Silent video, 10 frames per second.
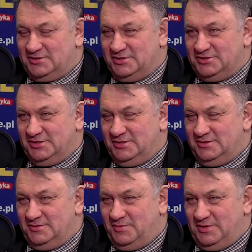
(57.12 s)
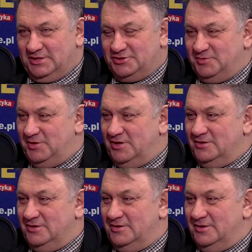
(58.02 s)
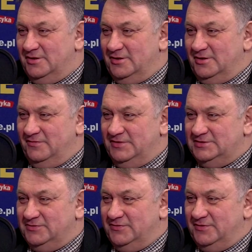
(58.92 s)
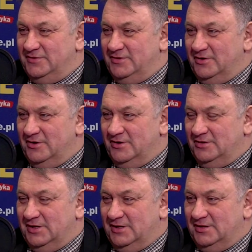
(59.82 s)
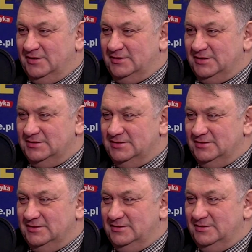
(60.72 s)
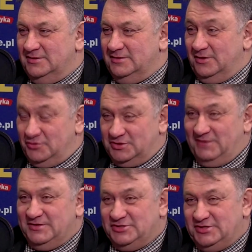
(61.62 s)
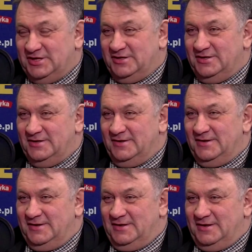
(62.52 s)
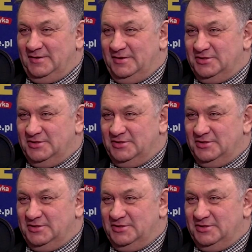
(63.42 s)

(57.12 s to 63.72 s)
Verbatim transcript: że jeżeli ponad 3 miliony widzów y, ogląda... E, to, już 4. No już nawet 4. Y,